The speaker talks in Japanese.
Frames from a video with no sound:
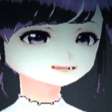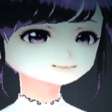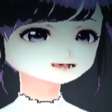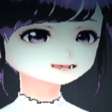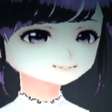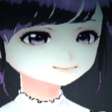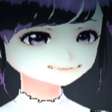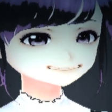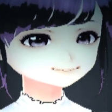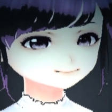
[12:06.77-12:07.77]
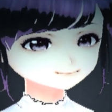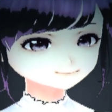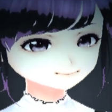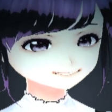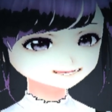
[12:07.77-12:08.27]
このちっ
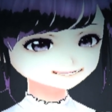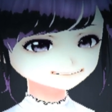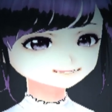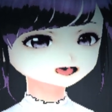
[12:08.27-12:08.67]
さ